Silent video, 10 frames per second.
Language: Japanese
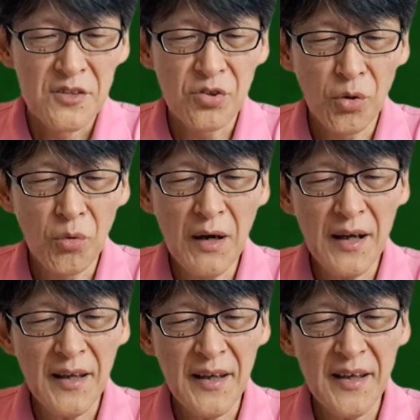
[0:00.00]
昭
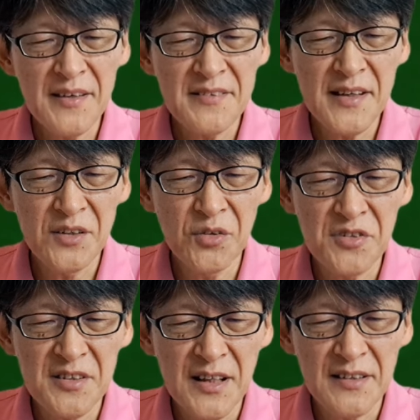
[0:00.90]
和、平成
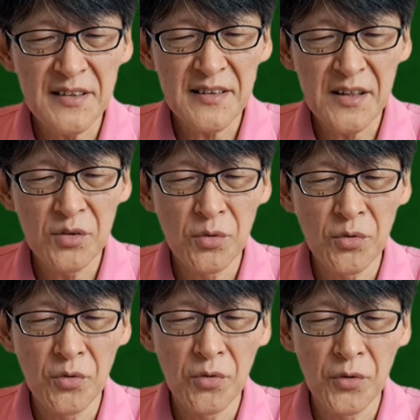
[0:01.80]
の時代に天皇
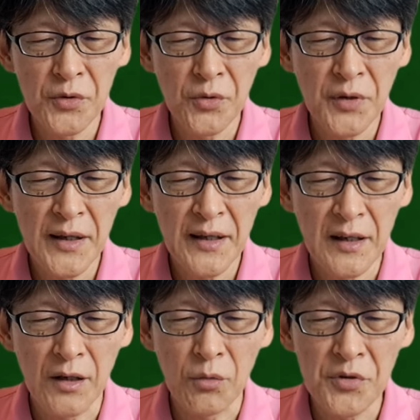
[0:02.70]
皇后両陛下が